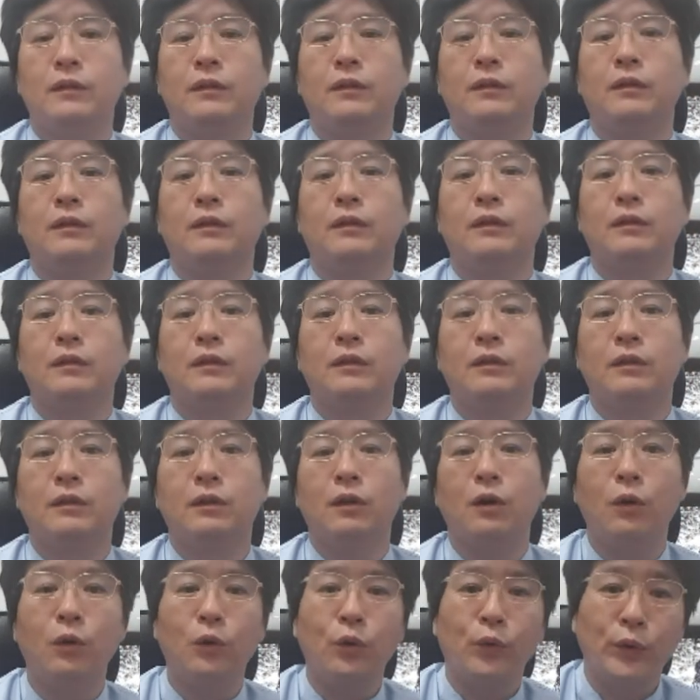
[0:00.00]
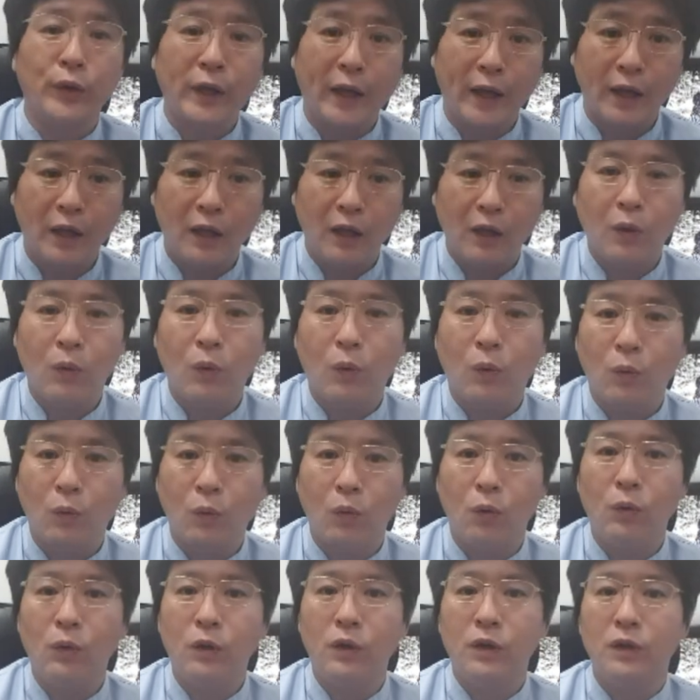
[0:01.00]
음, 거골의
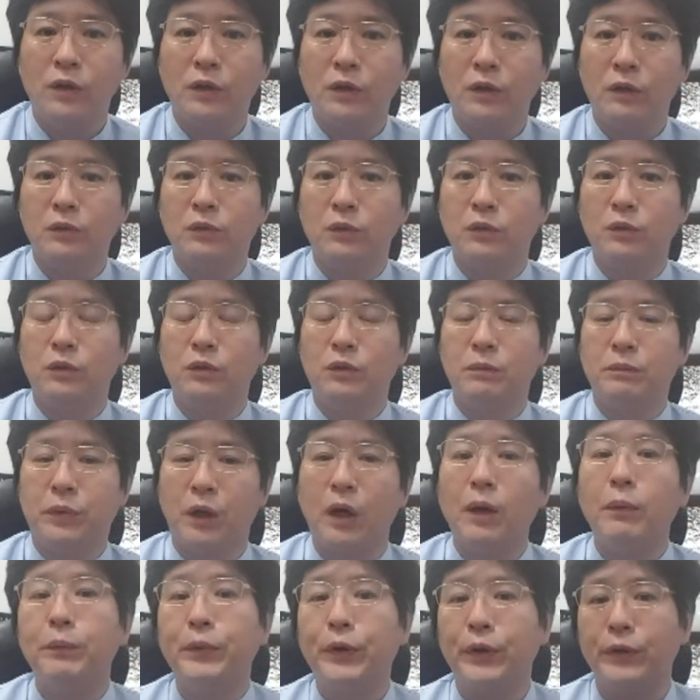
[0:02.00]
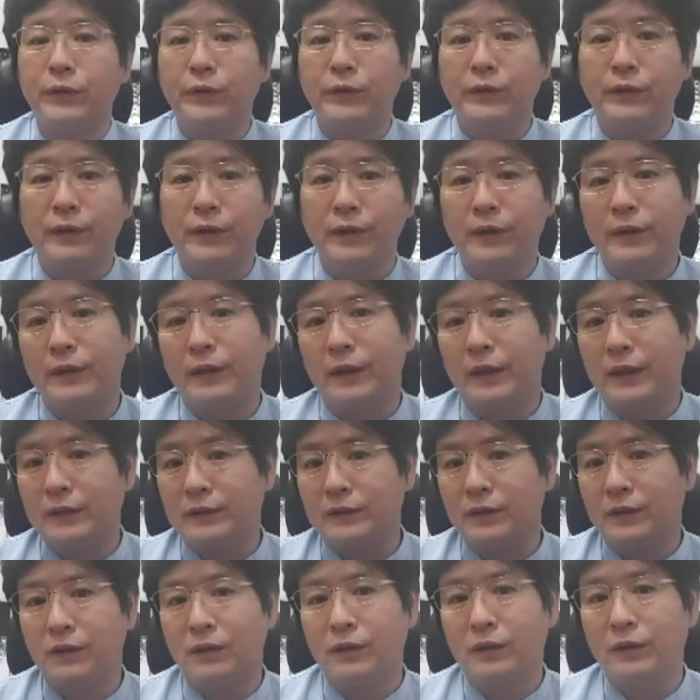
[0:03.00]
골연골병변에
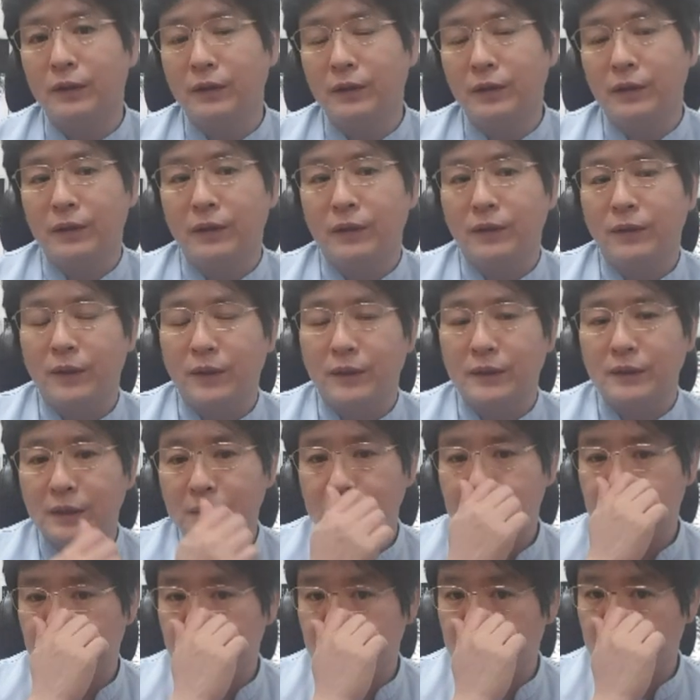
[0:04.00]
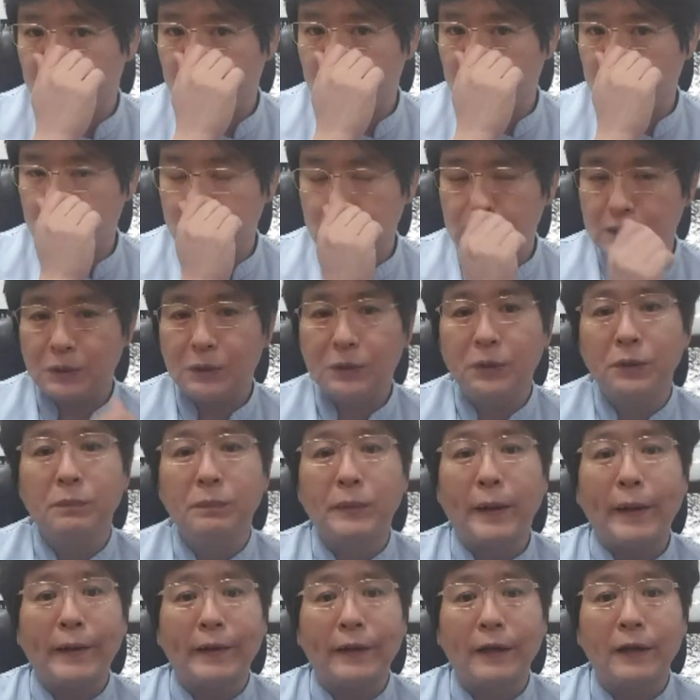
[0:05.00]
대해서 환자분들께 치료
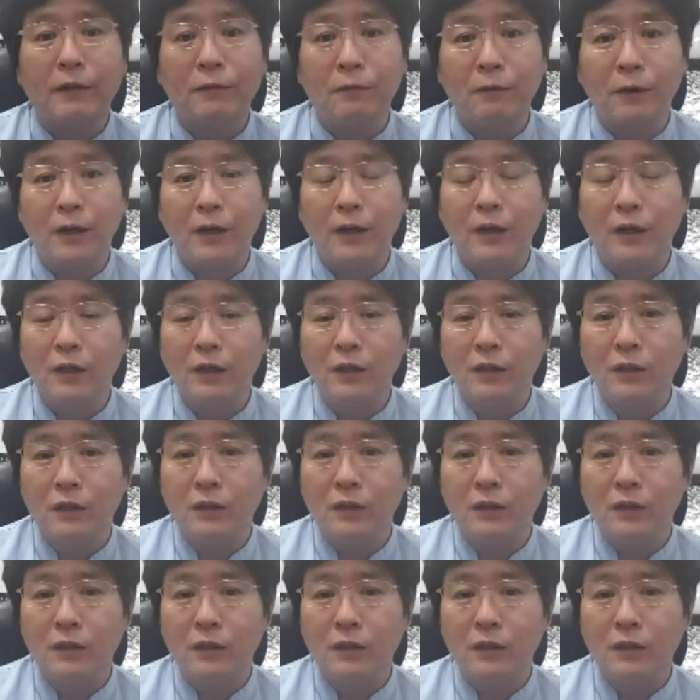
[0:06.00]
방향과